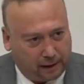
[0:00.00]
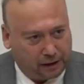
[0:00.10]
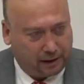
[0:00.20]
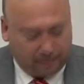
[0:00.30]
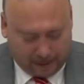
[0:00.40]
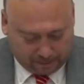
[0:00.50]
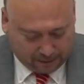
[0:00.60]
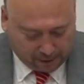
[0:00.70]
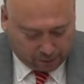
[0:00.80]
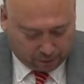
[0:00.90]

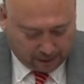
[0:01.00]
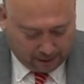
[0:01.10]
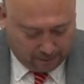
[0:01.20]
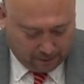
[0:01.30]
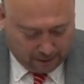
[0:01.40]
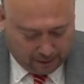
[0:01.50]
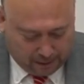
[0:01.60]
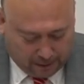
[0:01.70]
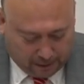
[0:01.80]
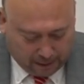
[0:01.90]
araştırmalarımdan sonra
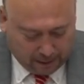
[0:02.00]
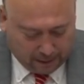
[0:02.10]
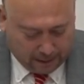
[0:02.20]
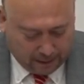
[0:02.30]
e,